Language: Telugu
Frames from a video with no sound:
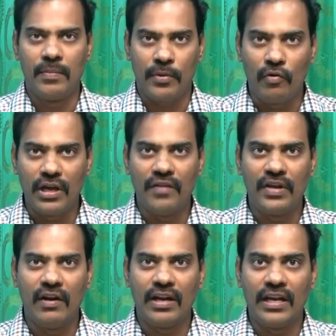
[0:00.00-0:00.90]
ప్రౌడ్గా
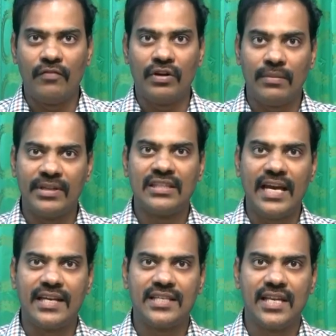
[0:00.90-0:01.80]
ఫీల్ అవ్వడం నేను వంద మందిని
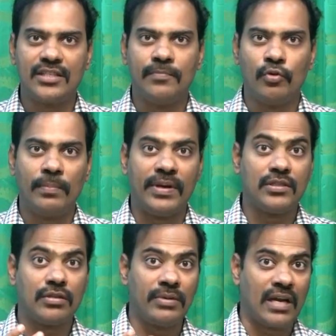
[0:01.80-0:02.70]
తయారు చేశానని చెప్పుకునే
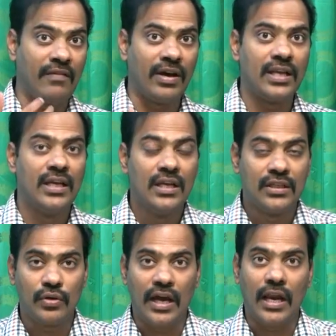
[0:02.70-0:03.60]
పరిస్థితిలో మీరు రావాలి
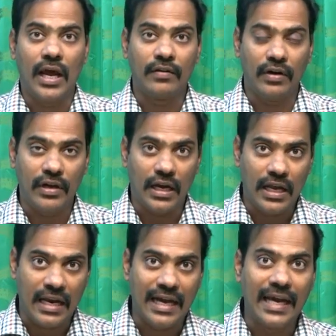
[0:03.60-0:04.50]
సో అలా అటు
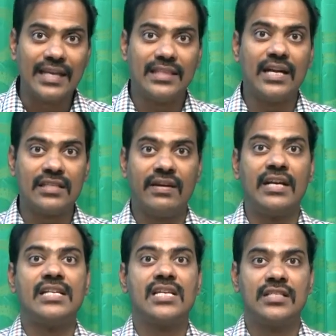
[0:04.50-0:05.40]
అలా రాగలిగితే
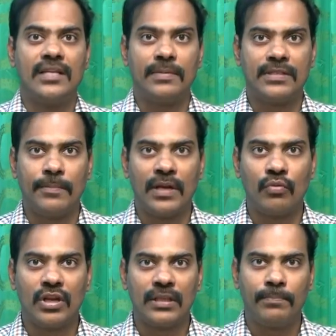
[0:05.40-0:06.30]
నిజమైన టీచర్ అని చెప్పి
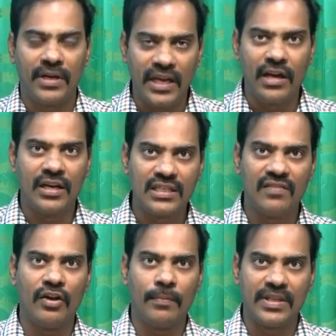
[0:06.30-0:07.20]
చెప్పడానికి ఉంటుంది తప్ప నేను
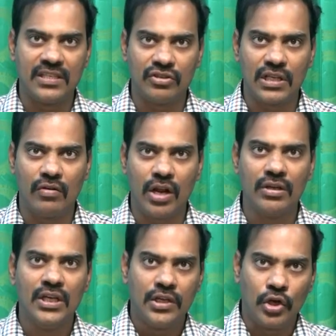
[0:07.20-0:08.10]
టీచింగ్ ఫీల్డ్లో పది సంవత్సరాలు
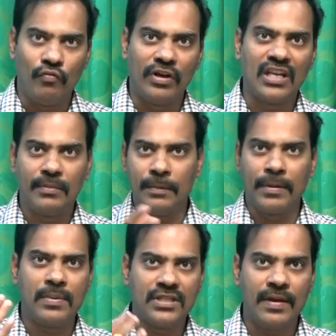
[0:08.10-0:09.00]
ఉన్నాను ఎన్నో వందల మంది
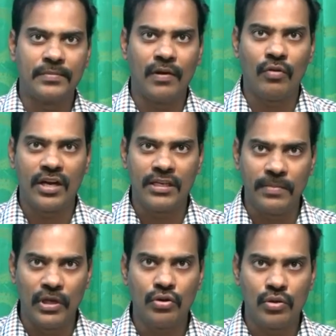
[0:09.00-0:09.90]
ప్రపంచవ్యాప్తంగా ఉన్నారని
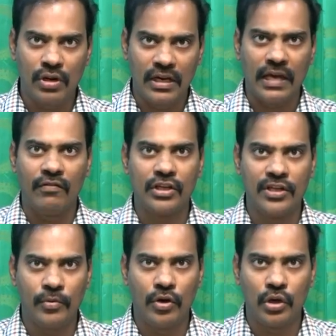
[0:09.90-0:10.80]
చెప్పి ఈ రోజున కూడా నేను గర్వంగా
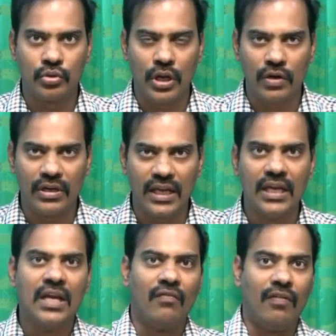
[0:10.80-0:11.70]
చెప్పుకోగలుగుతున్నాను అంటే
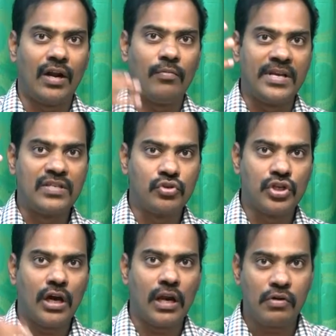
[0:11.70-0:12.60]
వాళ్ళు మంచి
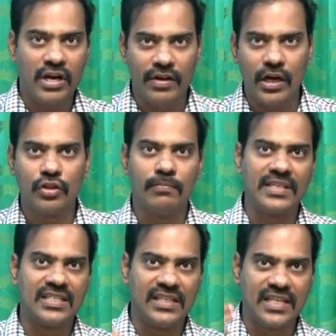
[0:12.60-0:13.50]
ఉద్యోగాల్లో ఉండడమే కాదు
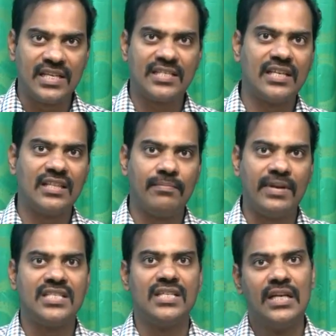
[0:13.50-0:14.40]
మంచి సిటిజన్స్ కింద
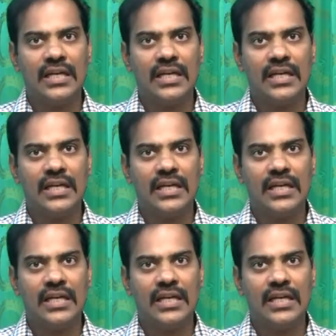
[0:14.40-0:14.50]
మంచి